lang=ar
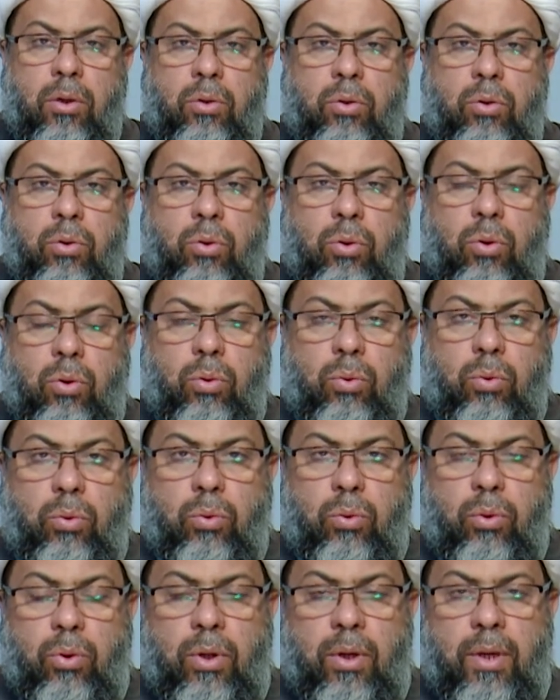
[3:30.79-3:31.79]

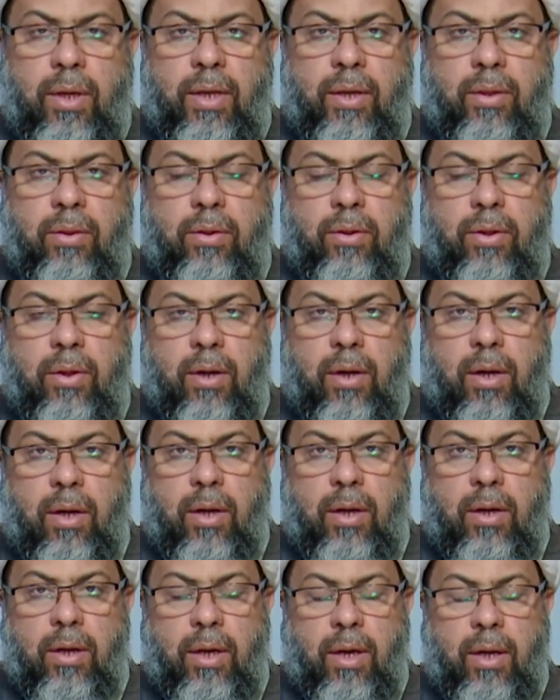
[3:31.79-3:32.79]
طرو
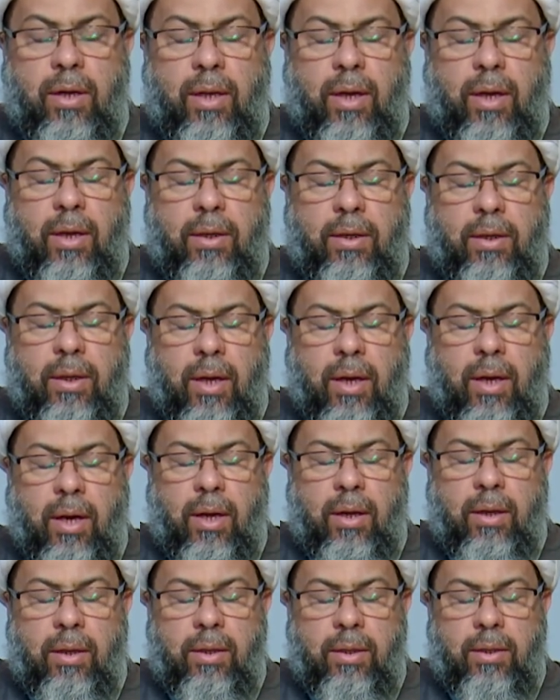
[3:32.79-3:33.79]
الاضطرار يعني ان
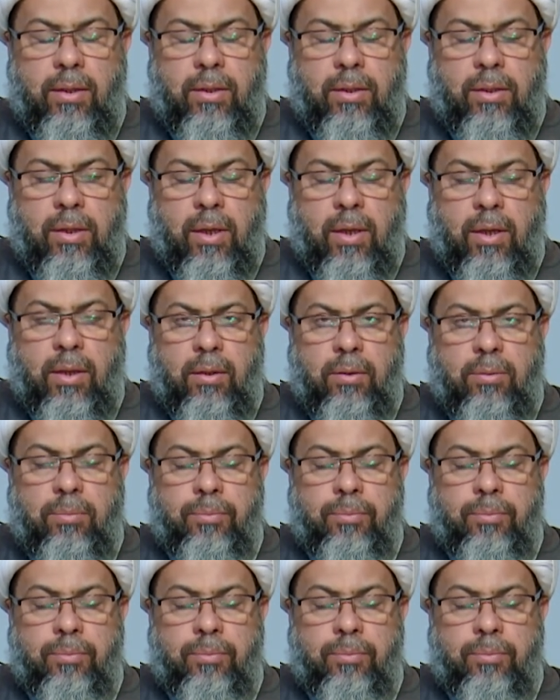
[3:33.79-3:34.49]
يقع الانسان